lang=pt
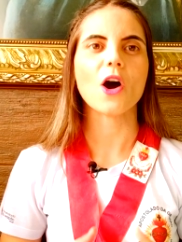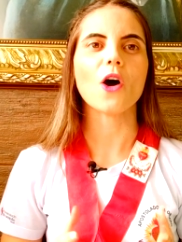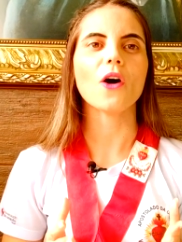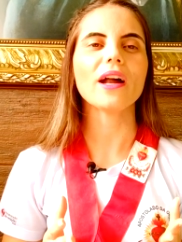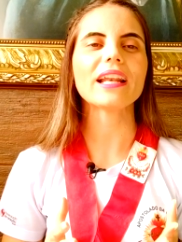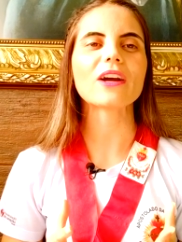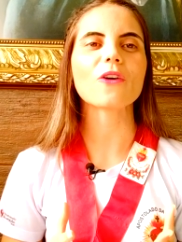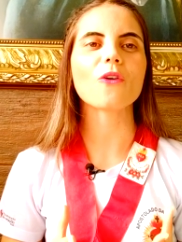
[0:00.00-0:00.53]

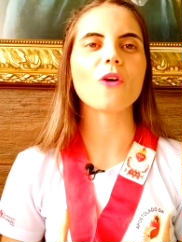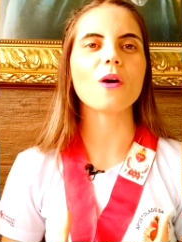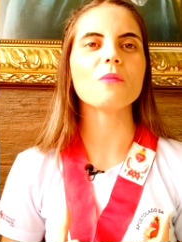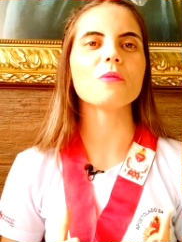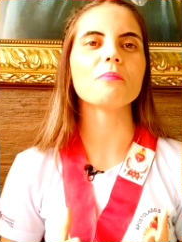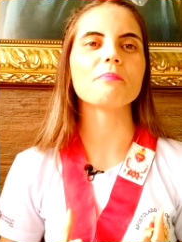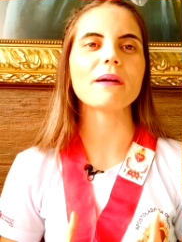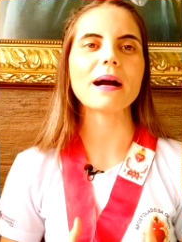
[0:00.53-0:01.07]
Olha
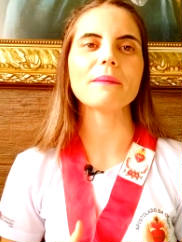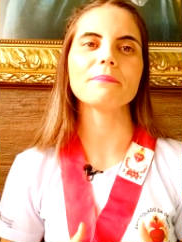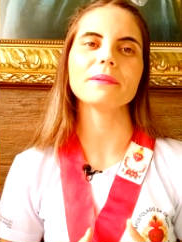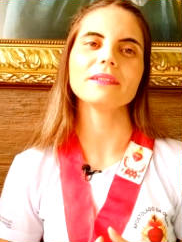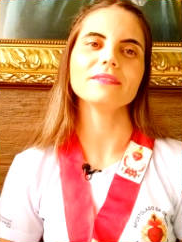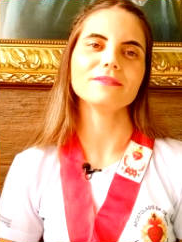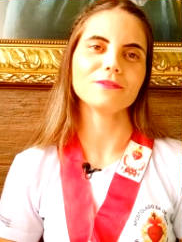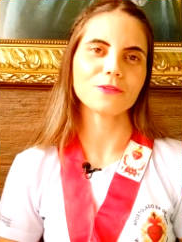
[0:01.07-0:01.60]
como o
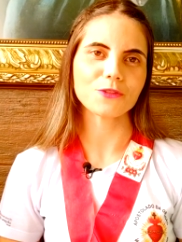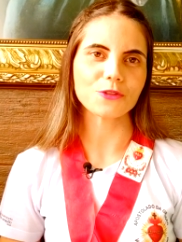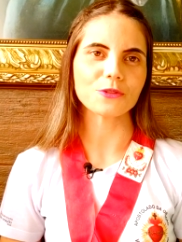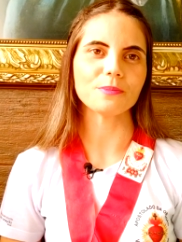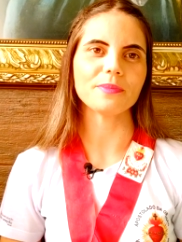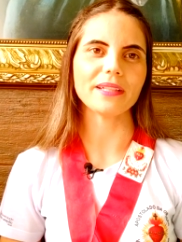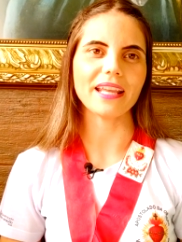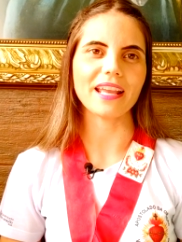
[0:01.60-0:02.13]
Papa nos
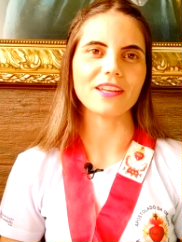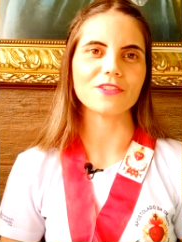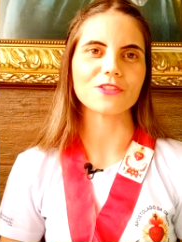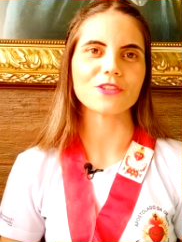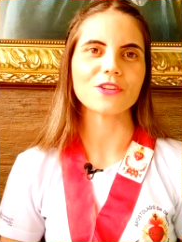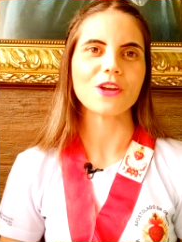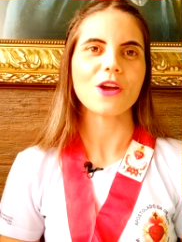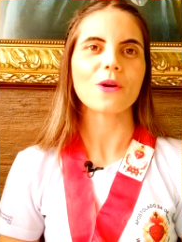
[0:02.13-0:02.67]
surpreende.